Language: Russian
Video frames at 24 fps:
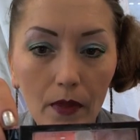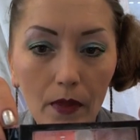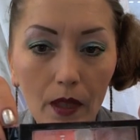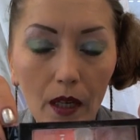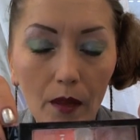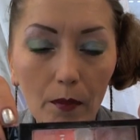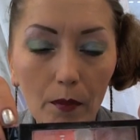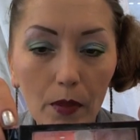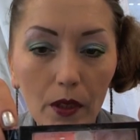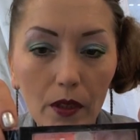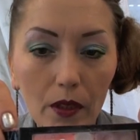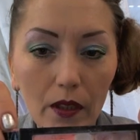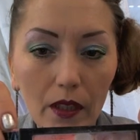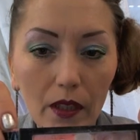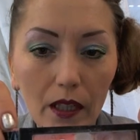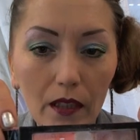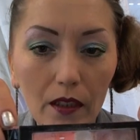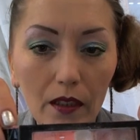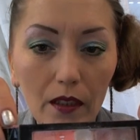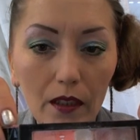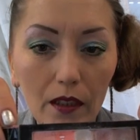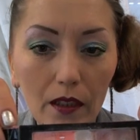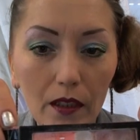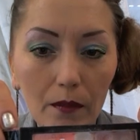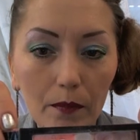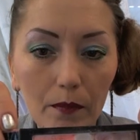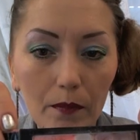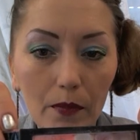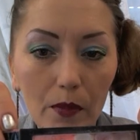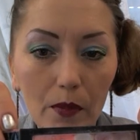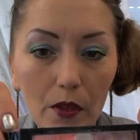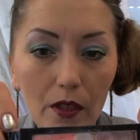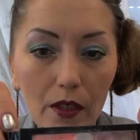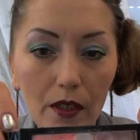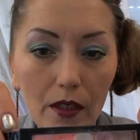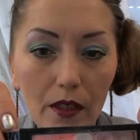Аппликатором
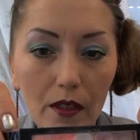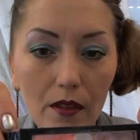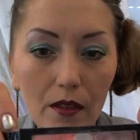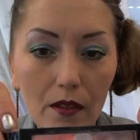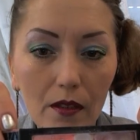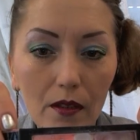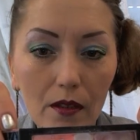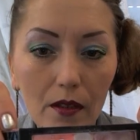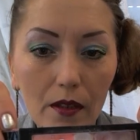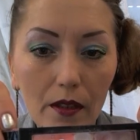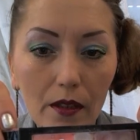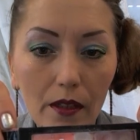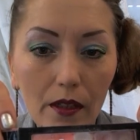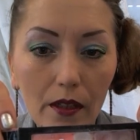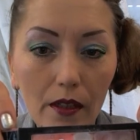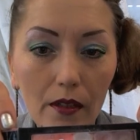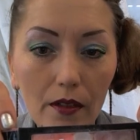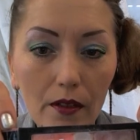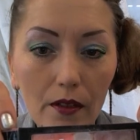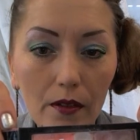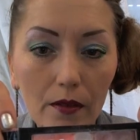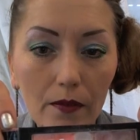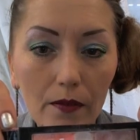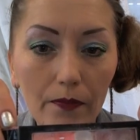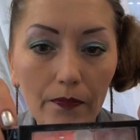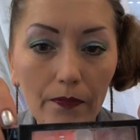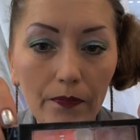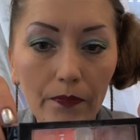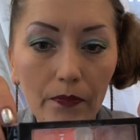тереть и тереть.